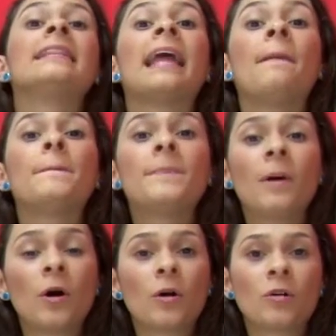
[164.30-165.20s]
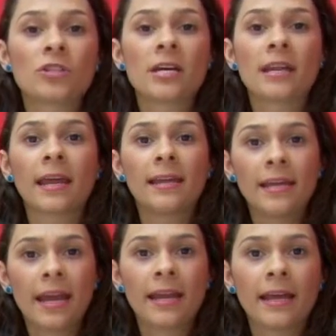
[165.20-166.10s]
Tampoco se
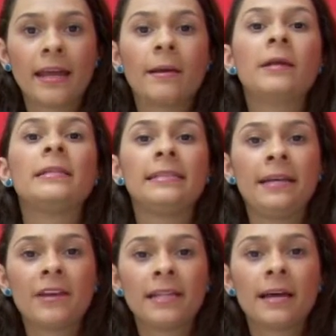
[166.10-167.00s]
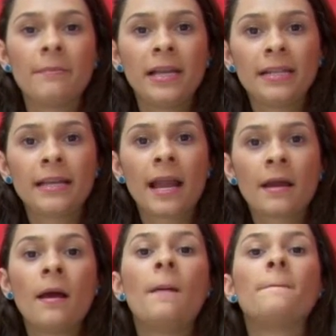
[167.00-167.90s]
requiere libreta militar
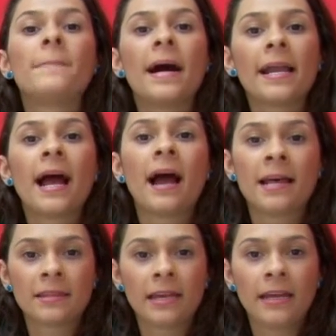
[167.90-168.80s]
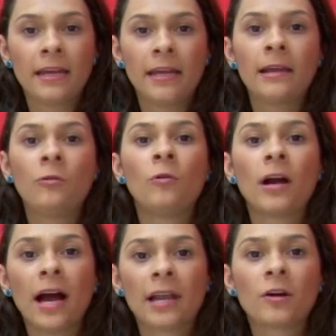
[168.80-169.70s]
para adquirir un
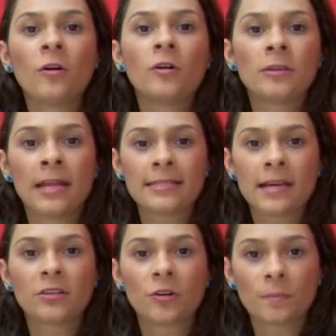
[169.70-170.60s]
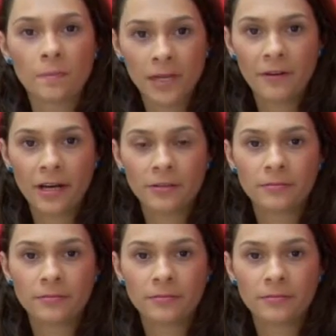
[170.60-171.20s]
cargo del sector privado.